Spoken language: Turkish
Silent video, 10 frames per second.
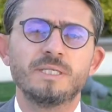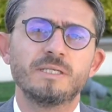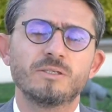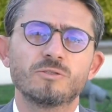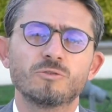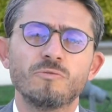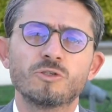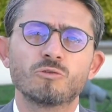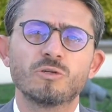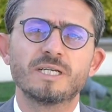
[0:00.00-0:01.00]
e,
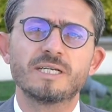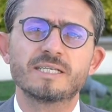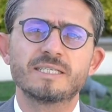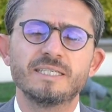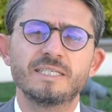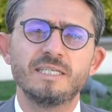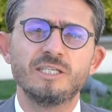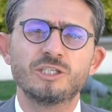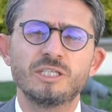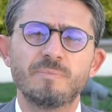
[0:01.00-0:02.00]
döviz kurları arasındaki
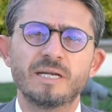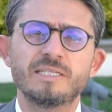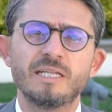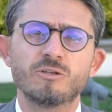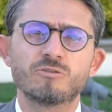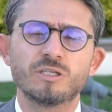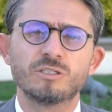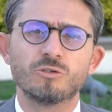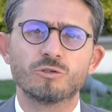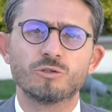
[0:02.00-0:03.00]
ilişkiyi pariteler
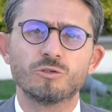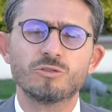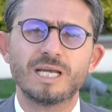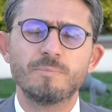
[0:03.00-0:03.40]
üzerinden okuyoruz.